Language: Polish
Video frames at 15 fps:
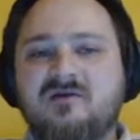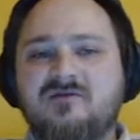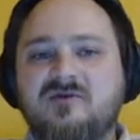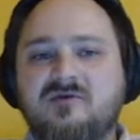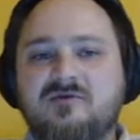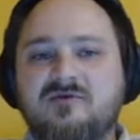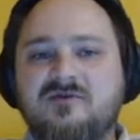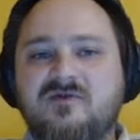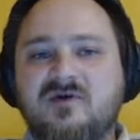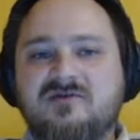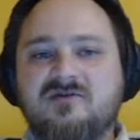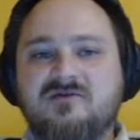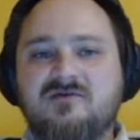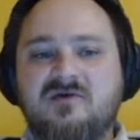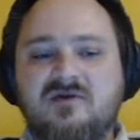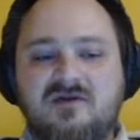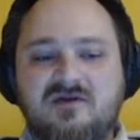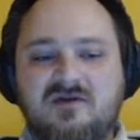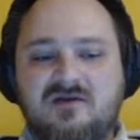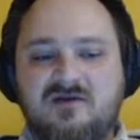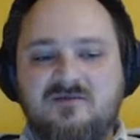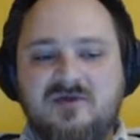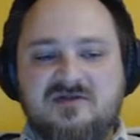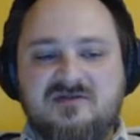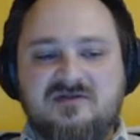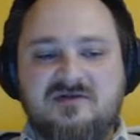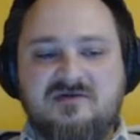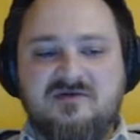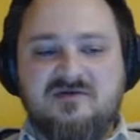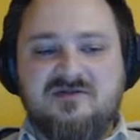którą utworzył
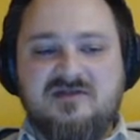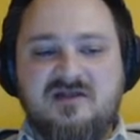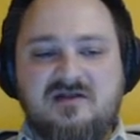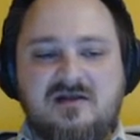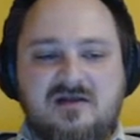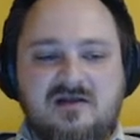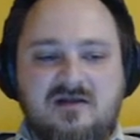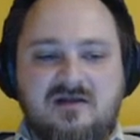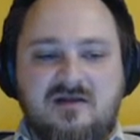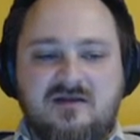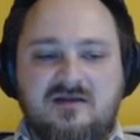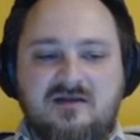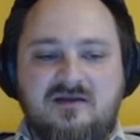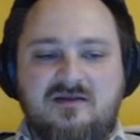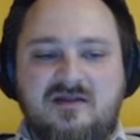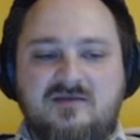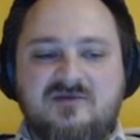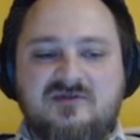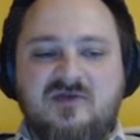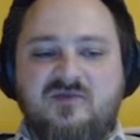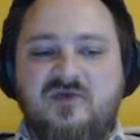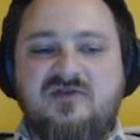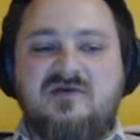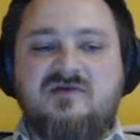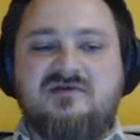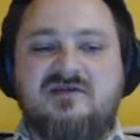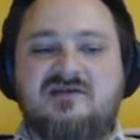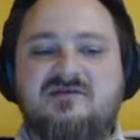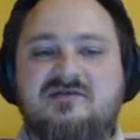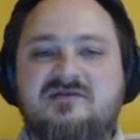pastor Russell i tam sobie
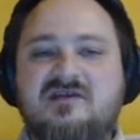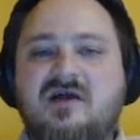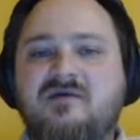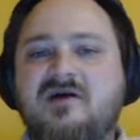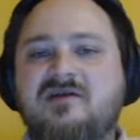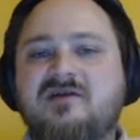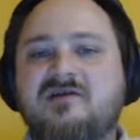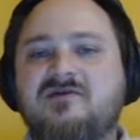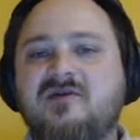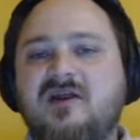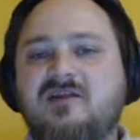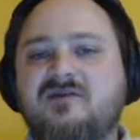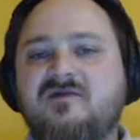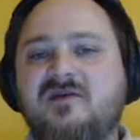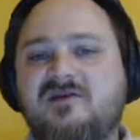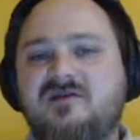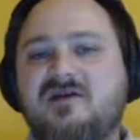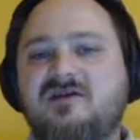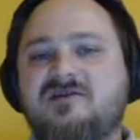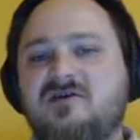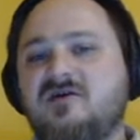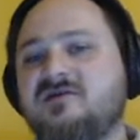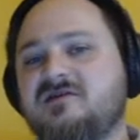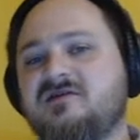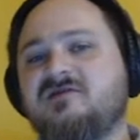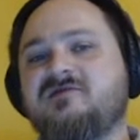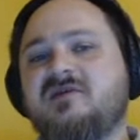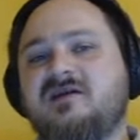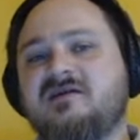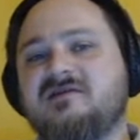nią zarządzała i która twierdziła, że oni
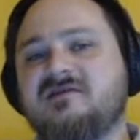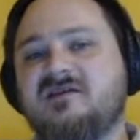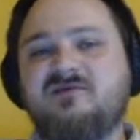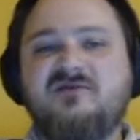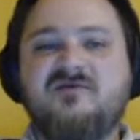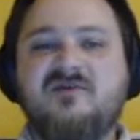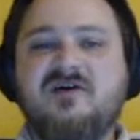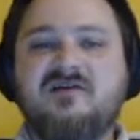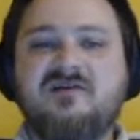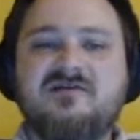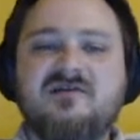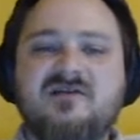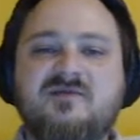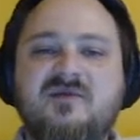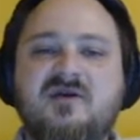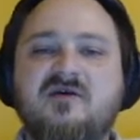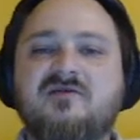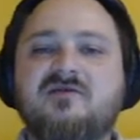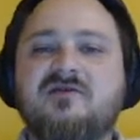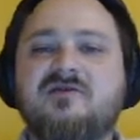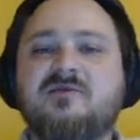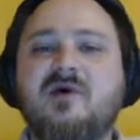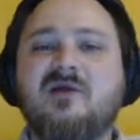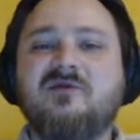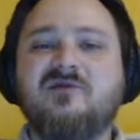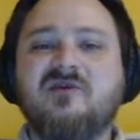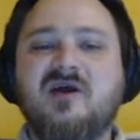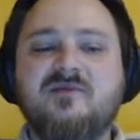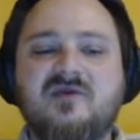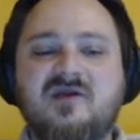są teraz tymi faktycznymi
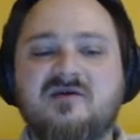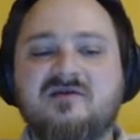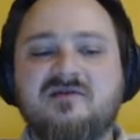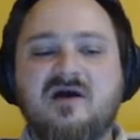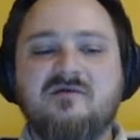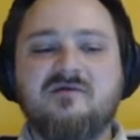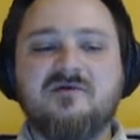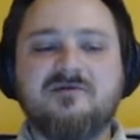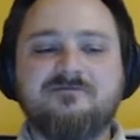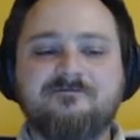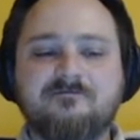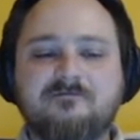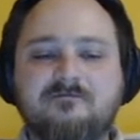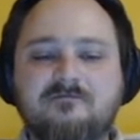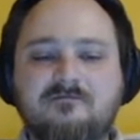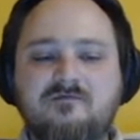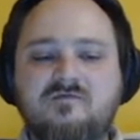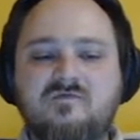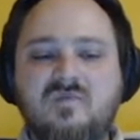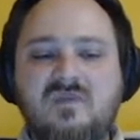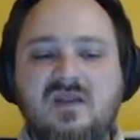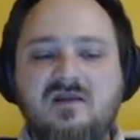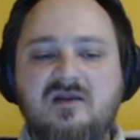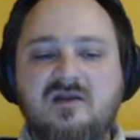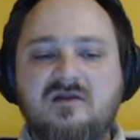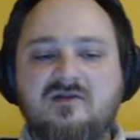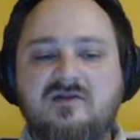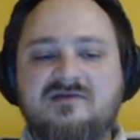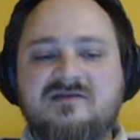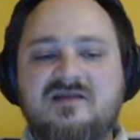kontynuatorami jego nauk.
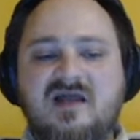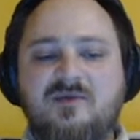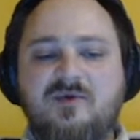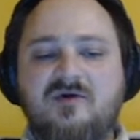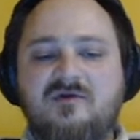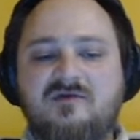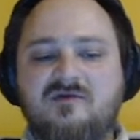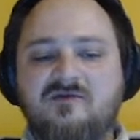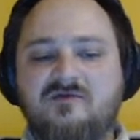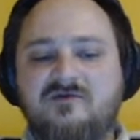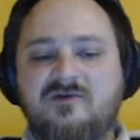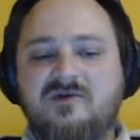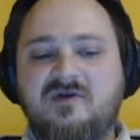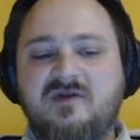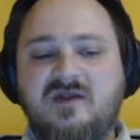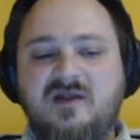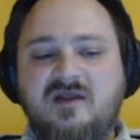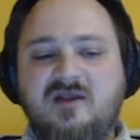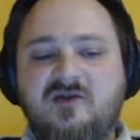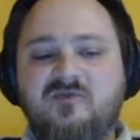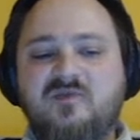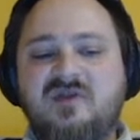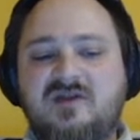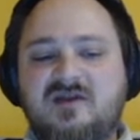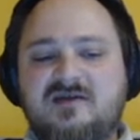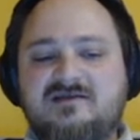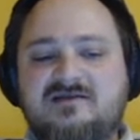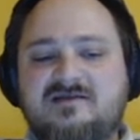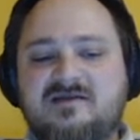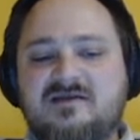To samo w
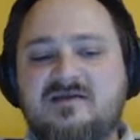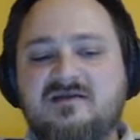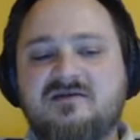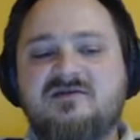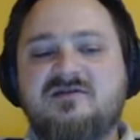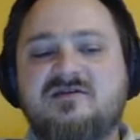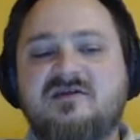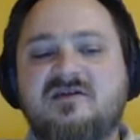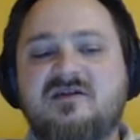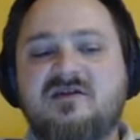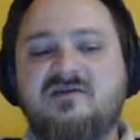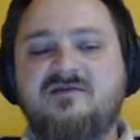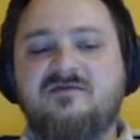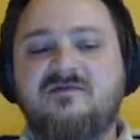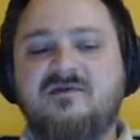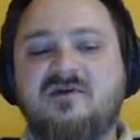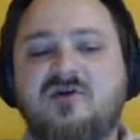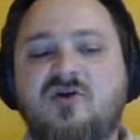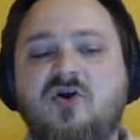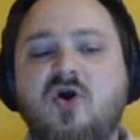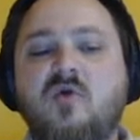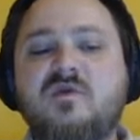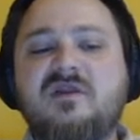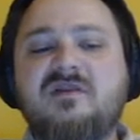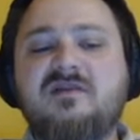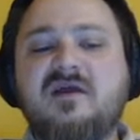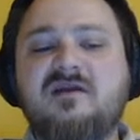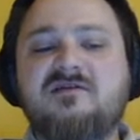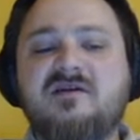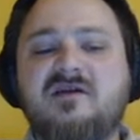BSC, czyli w
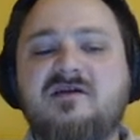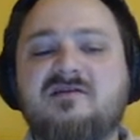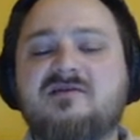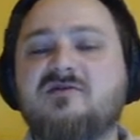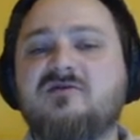Komitecie